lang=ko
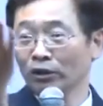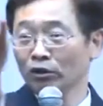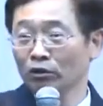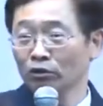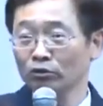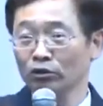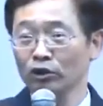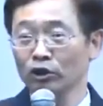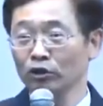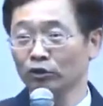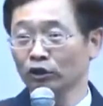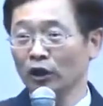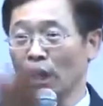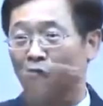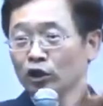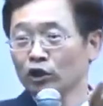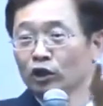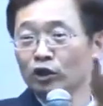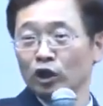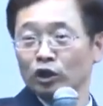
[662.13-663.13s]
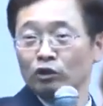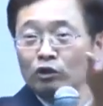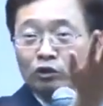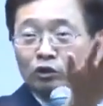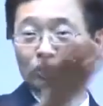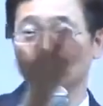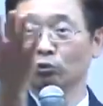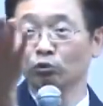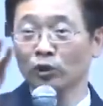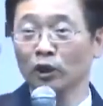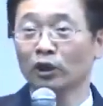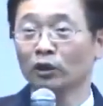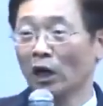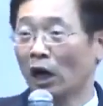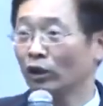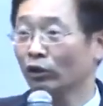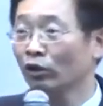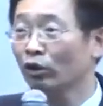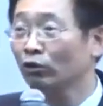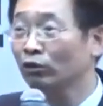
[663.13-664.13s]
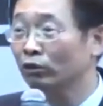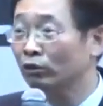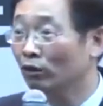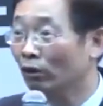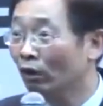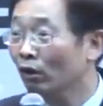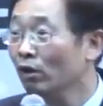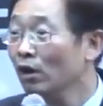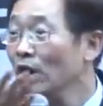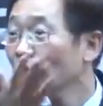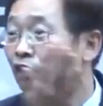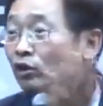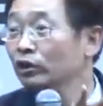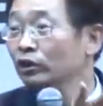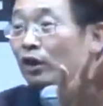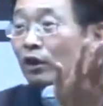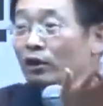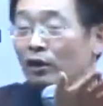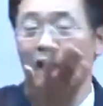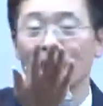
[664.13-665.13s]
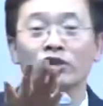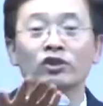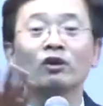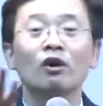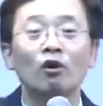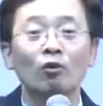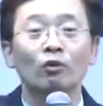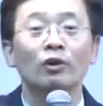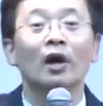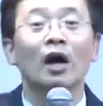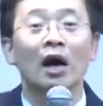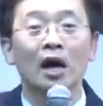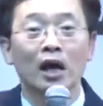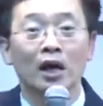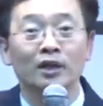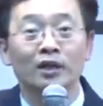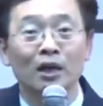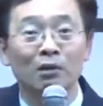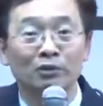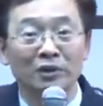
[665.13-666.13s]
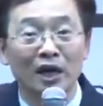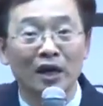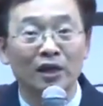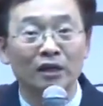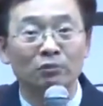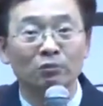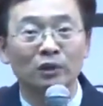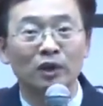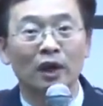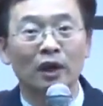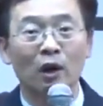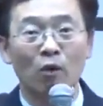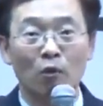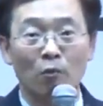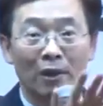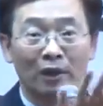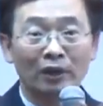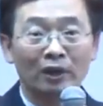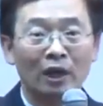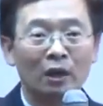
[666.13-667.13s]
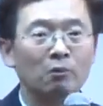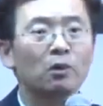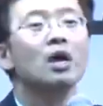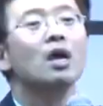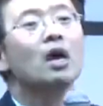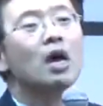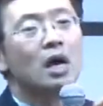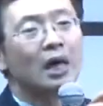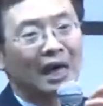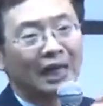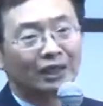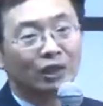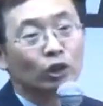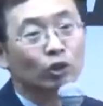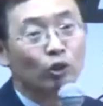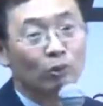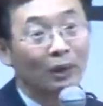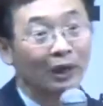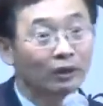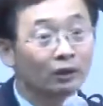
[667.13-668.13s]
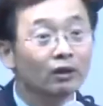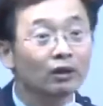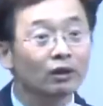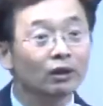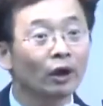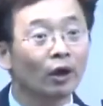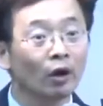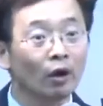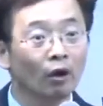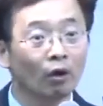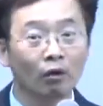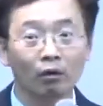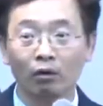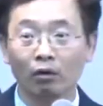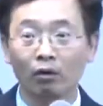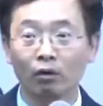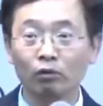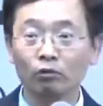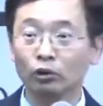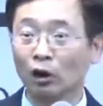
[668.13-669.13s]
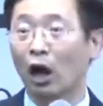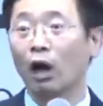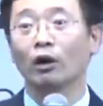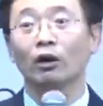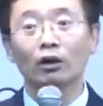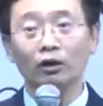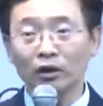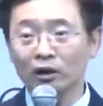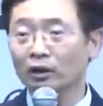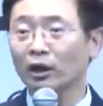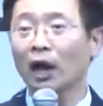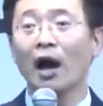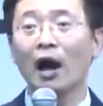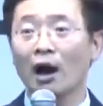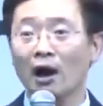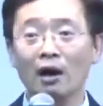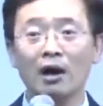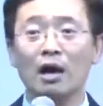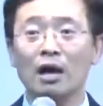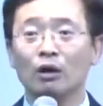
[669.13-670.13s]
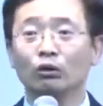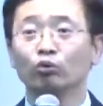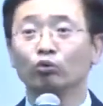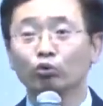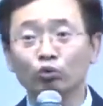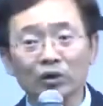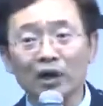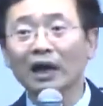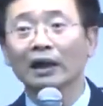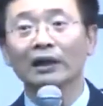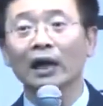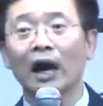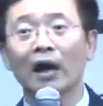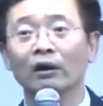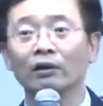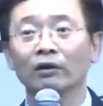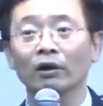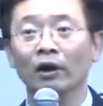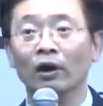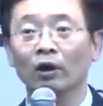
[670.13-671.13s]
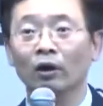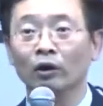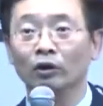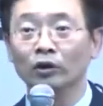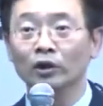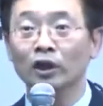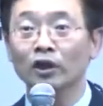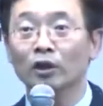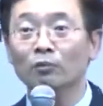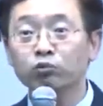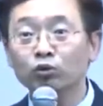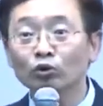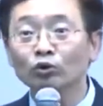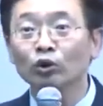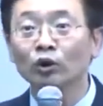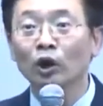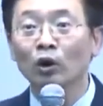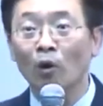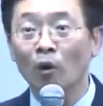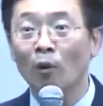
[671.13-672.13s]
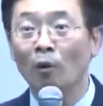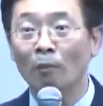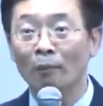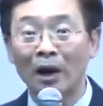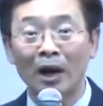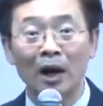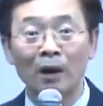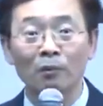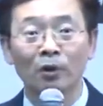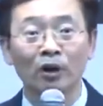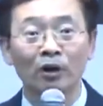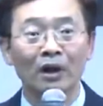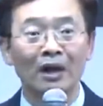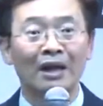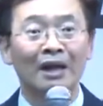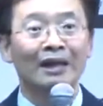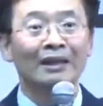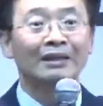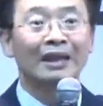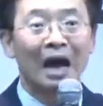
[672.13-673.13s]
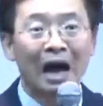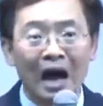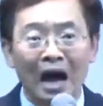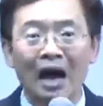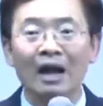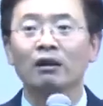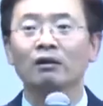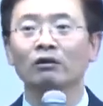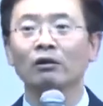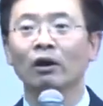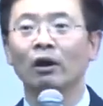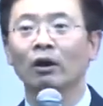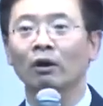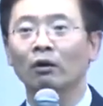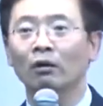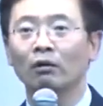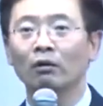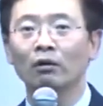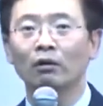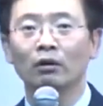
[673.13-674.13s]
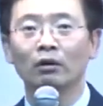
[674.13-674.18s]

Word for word: 만들어서 이런 다 절차를 우리가 다 격, 어, 절차를 해서 우리가 이 사람을 잘랐습니다라고 만들려면 가짜 서류 만들어야 돼요. 그럼 당연히 다 누구나 다 하는 거예요. 세상 풍조대로 말하면 다 하는 거예요.